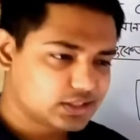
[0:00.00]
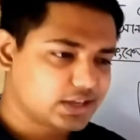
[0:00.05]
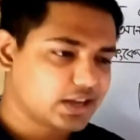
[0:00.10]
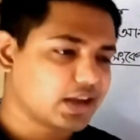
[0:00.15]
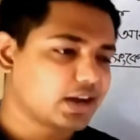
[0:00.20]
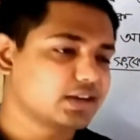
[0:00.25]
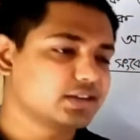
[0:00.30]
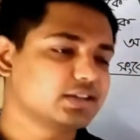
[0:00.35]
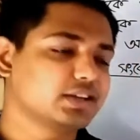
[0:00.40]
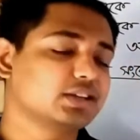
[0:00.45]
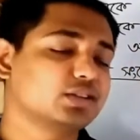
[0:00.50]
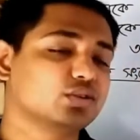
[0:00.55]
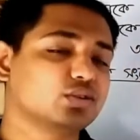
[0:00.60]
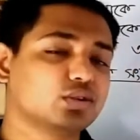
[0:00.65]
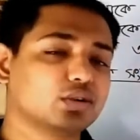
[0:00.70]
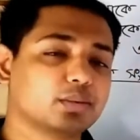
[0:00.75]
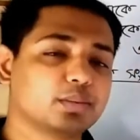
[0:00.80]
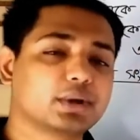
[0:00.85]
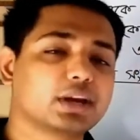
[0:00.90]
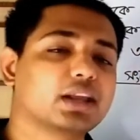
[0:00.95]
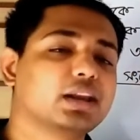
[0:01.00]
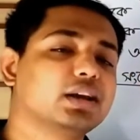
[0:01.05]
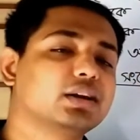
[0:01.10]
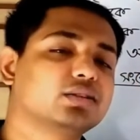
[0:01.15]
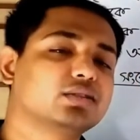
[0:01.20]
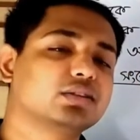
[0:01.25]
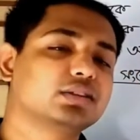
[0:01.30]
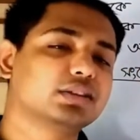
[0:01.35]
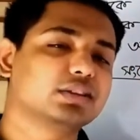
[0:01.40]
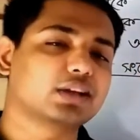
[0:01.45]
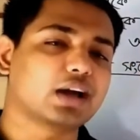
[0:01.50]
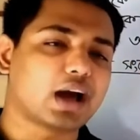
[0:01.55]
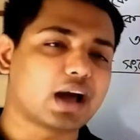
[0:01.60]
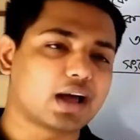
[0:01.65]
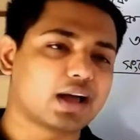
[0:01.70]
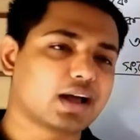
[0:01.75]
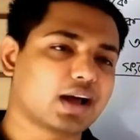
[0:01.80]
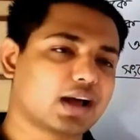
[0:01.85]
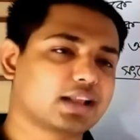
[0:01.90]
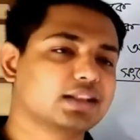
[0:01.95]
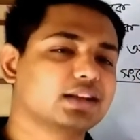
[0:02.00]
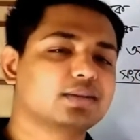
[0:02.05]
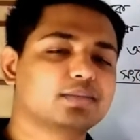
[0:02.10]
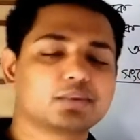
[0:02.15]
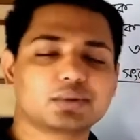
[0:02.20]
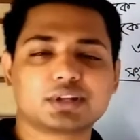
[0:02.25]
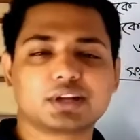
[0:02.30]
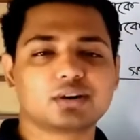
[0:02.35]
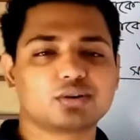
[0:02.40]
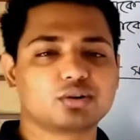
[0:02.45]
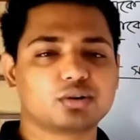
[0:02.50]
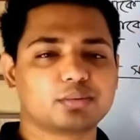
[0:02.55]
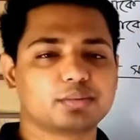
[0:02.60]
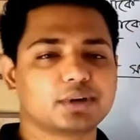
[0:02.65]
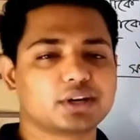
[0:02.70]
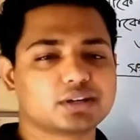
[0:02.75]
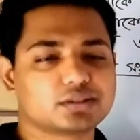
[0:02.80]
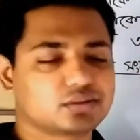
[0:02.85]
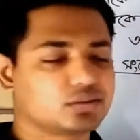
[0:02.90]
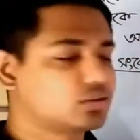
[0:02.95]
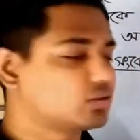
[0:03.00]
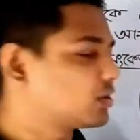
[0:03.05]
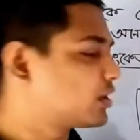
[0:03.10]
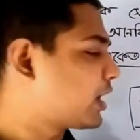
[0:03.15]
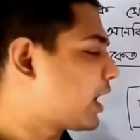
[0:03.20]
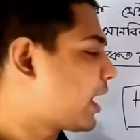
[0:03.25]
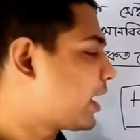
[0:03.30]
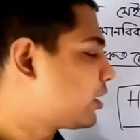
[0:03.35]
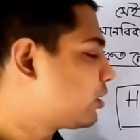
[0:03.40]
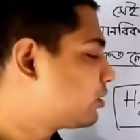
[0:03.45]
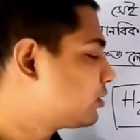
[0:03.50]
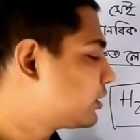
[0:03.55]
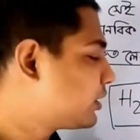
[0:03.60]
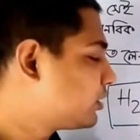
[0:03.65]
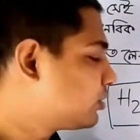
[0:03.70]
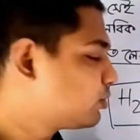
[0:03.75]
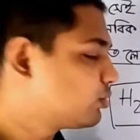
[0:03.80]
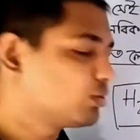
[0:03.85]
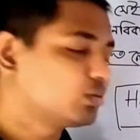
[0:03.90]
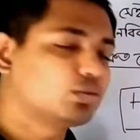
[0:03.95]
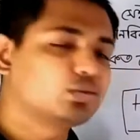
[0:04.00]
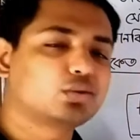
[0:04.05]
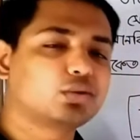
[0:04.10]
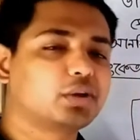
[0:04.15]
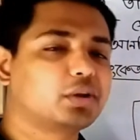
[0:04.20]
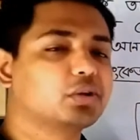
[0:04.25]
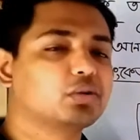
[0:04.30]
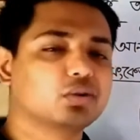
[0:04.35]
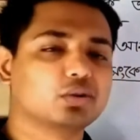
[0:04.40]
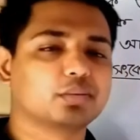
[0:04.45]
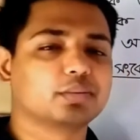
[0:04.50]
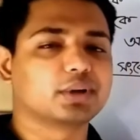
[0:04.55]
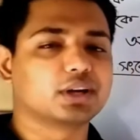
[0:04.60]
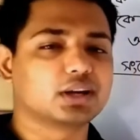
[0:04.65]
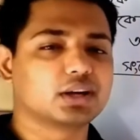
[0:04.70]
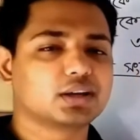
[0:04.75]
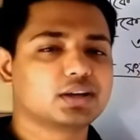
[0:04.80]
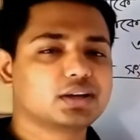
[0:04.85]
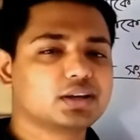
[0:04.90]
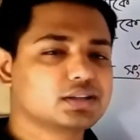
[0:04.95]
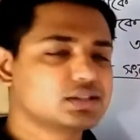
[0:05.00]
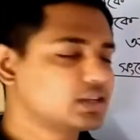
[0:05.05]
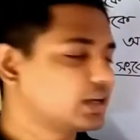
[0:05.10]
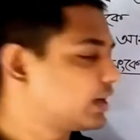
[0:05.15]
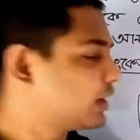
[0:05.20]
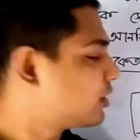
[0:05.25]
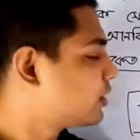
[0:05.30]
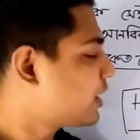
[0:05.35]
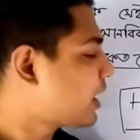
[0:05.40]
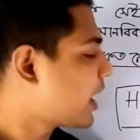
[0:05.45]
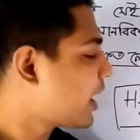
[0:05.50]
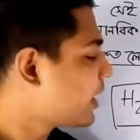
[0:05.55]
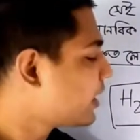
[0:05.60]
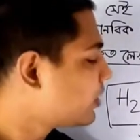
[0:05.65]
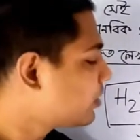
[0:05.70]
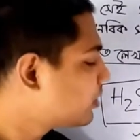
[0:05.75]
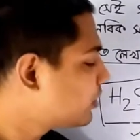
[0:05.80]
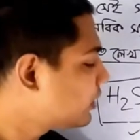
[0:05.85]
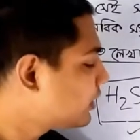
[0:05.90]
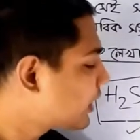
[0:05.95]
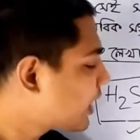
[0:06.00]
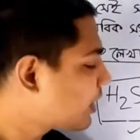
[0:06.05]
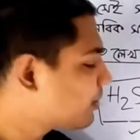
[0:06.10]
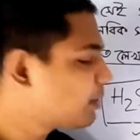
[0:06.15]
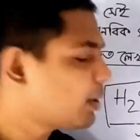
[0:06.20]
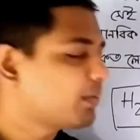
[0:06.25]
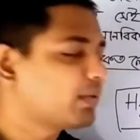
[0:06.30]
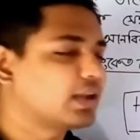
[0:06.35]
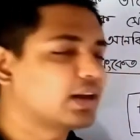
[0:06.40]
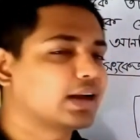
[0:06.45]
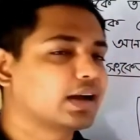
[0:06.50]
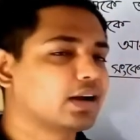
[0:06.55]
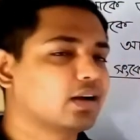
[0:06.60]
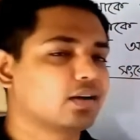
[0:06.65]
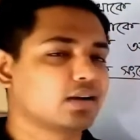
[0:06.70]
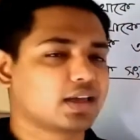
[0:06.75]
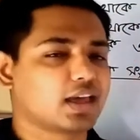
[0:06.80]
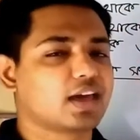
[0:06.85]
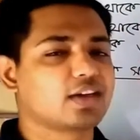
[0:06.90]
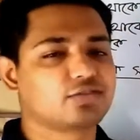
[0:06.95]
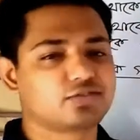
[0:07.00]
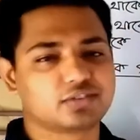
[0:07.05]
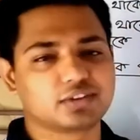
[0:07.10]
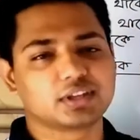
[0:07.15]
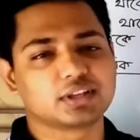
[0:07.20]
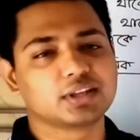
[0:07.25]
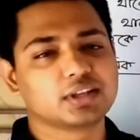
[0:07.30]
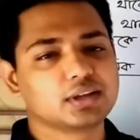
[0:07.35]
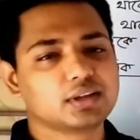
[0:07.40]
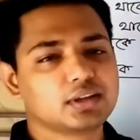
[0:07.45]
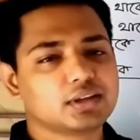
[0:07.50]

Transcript: শেয়ার যেহেতু করবে না ইলেকট্রন আদান প্রদান করবে না সুতরাং আয়রন কিন্তু অণু তৈরি করবে না সে কারণে আয়রন এইভাবেই লেখা হয় এফি